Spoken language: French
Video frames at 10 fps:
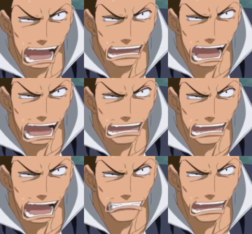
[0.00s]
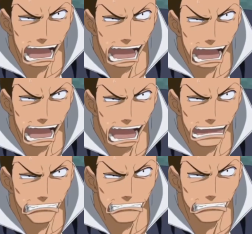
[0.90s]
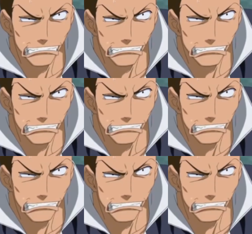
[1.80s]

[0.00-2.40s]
avec les grosses brutes. Donc on souligne